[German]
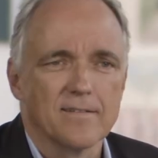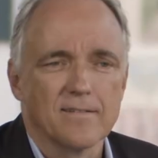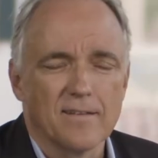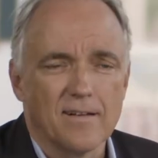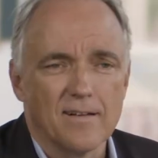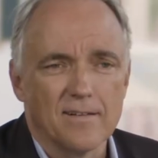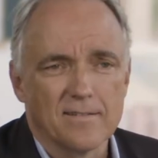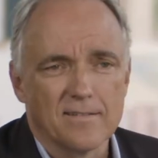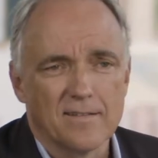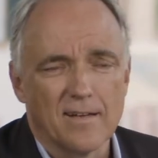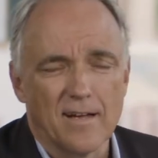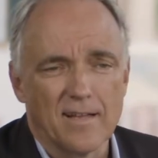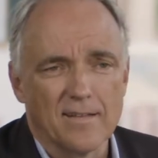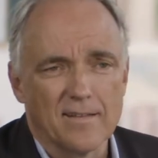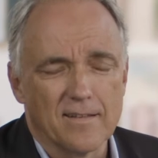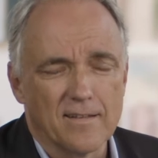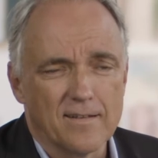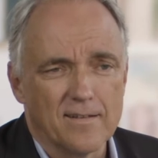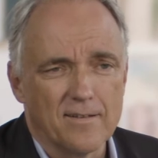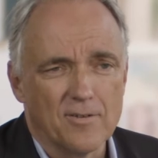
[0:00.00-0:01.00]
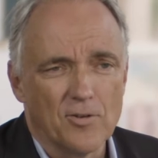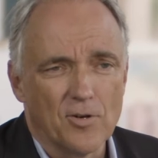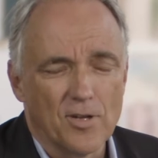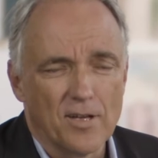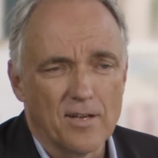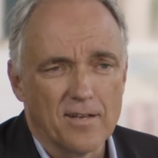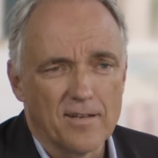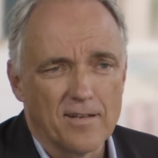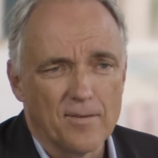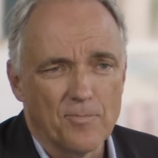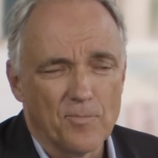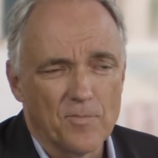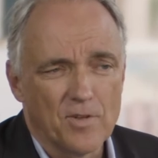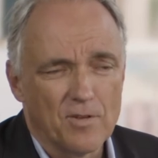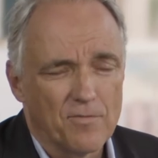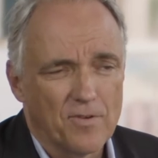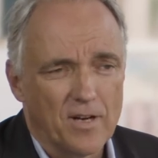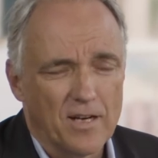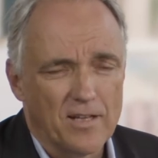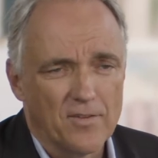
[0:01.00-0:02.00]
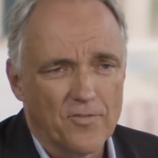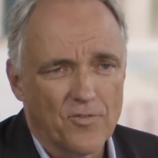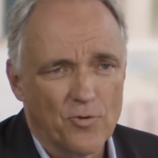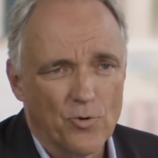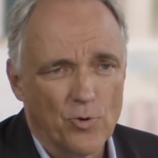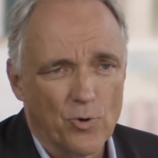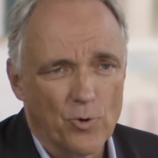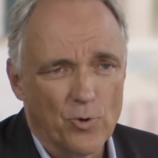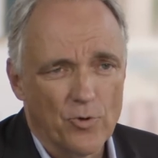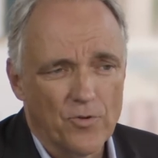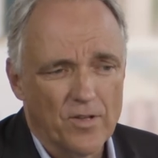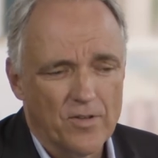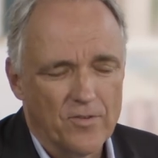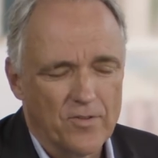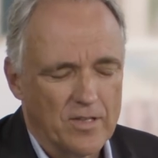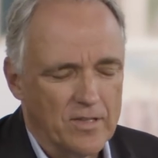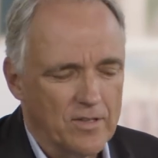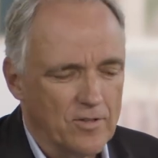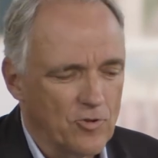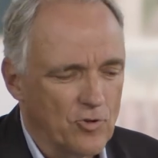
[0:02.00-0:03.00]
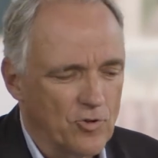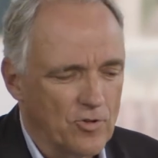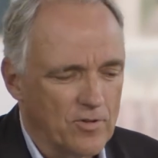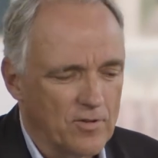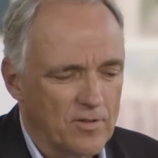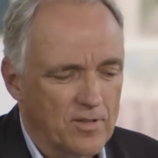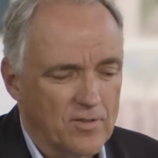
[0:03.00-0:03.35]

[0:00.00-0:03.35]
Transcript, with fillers: ist als der andere oder eben die Verletzungen größer sind und